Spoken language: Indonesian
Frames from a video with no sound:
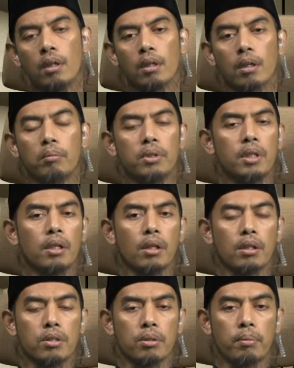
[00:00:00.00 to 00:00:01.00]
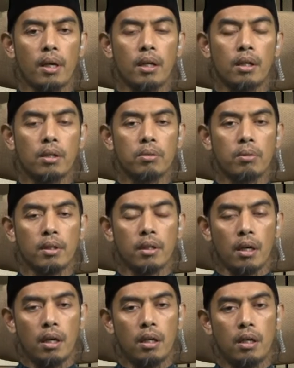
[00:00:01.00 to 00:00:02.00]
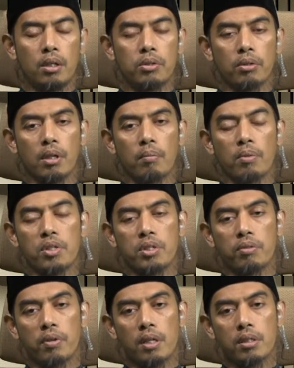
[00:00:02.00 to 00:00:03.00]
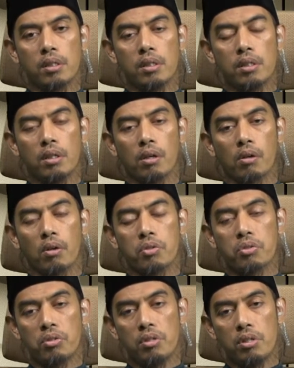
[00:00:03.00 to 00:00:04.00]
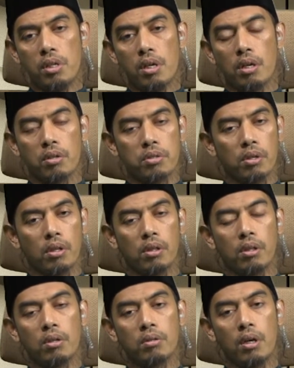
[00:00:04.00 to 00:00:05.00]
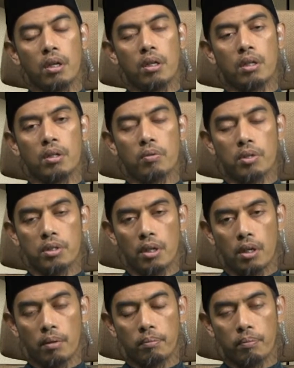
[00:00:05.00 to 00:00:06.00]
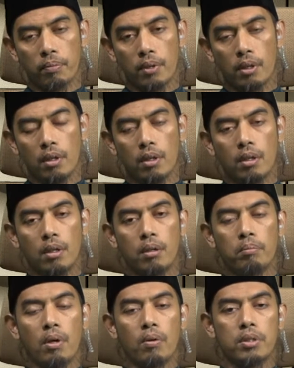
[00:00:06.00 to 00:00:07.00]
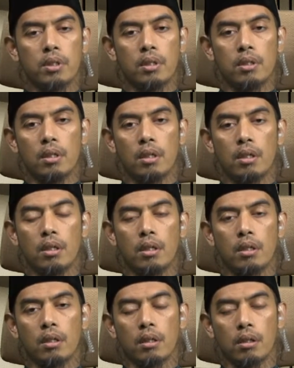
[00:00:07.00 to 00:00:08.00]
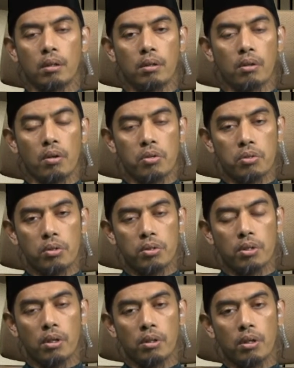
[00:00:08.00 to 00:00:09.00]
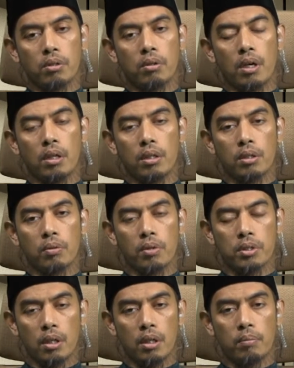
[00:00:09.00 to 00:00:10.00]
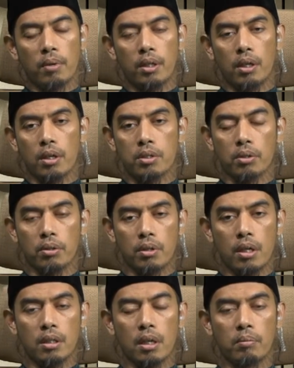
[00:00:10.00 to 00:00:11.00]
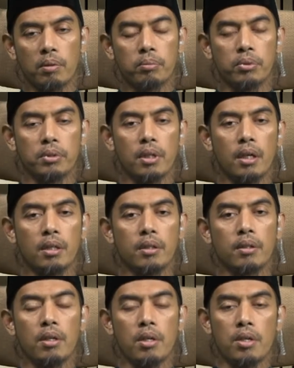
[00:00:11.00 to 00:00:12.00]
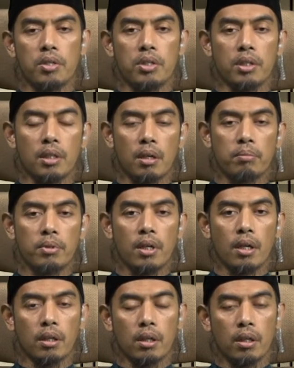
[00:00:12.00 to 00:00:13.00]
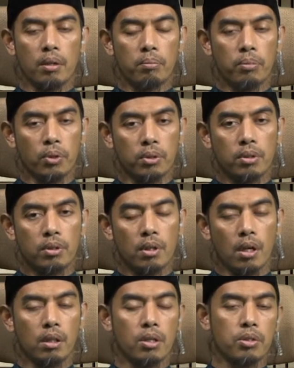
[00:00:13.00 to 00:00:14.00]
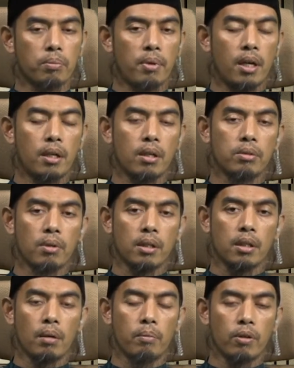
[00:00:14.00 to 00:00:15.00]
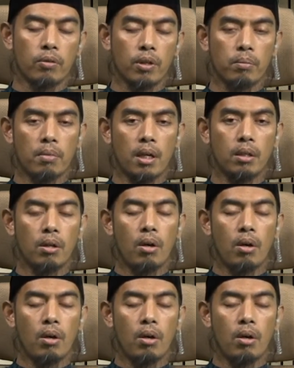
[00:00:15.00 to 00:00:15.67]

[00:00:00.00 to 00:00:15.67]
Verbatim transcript: Kemudian Allah Subhanahu wa taala juga mensifati rasulnya sallallahu alaihi wasallam bahwasanya eh, Rasul Shallallahu Alaihi Wasallam adalah seorang yang mempunyai sikap yang lembut. Allah Subhanahu Wa Taala berfirman,